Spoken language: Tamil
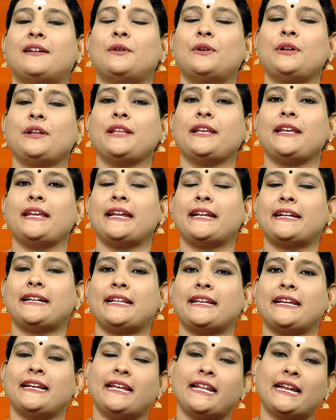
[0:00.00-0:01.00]
ஒன்று
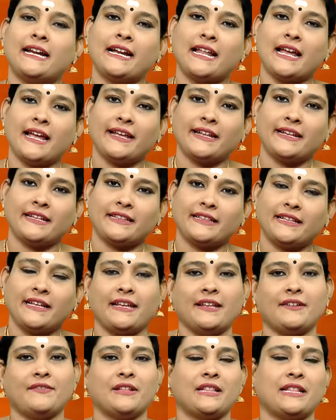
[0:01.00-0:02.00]
எட்டு இரண்டாயிரத்தி
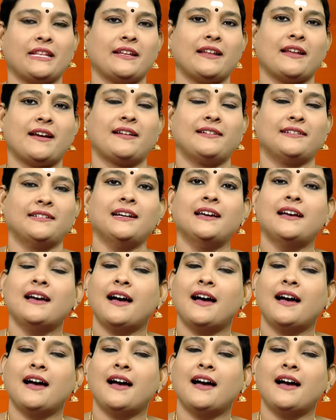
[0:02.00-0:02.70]
இருபத்தி நாலு